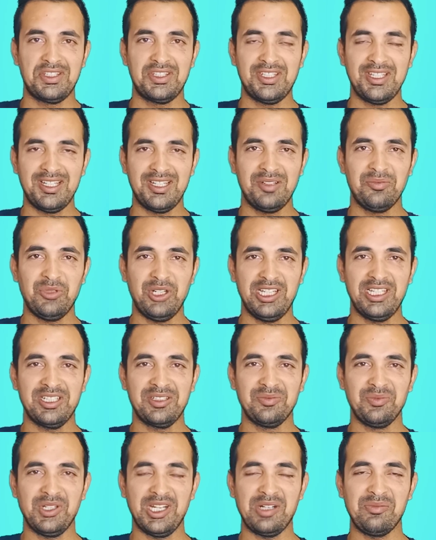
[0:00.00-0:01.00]
السلام
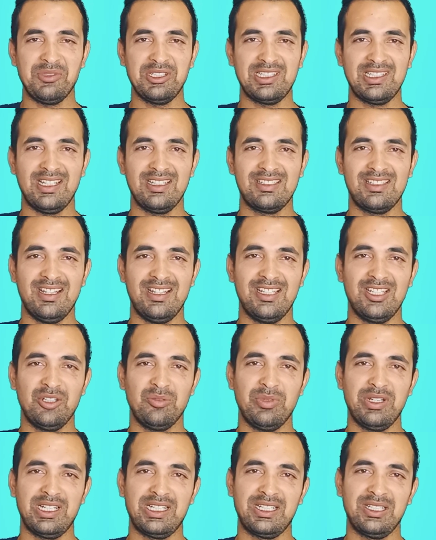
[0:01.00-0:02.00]
عليكم ورحمة الله تعالى
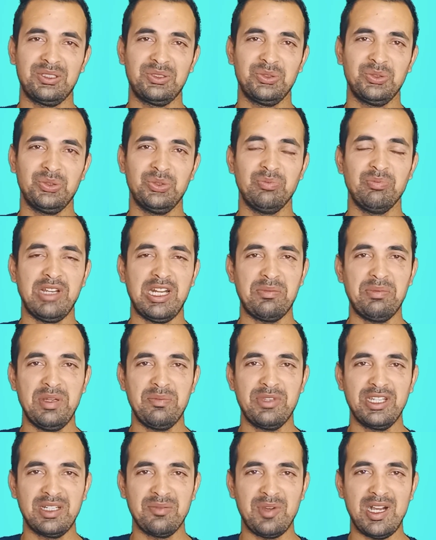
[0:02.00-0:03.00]
وبركاته مرحبا
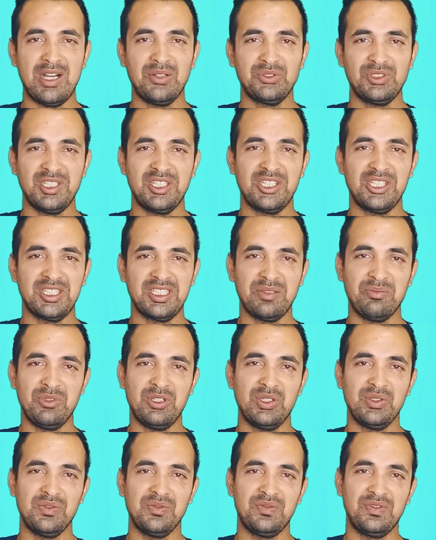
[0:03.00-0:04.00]
بكم خاوتي جيتكم
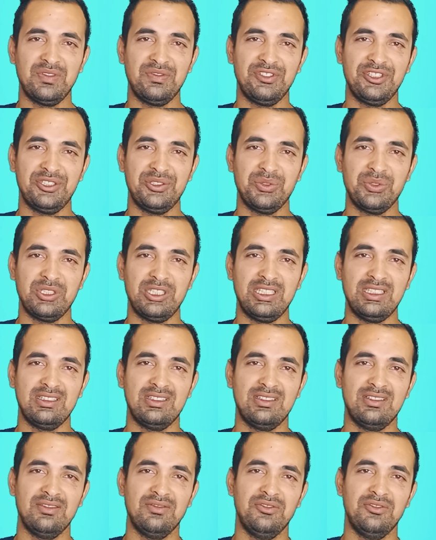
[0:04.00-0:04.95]
اليوم في فيديو جديد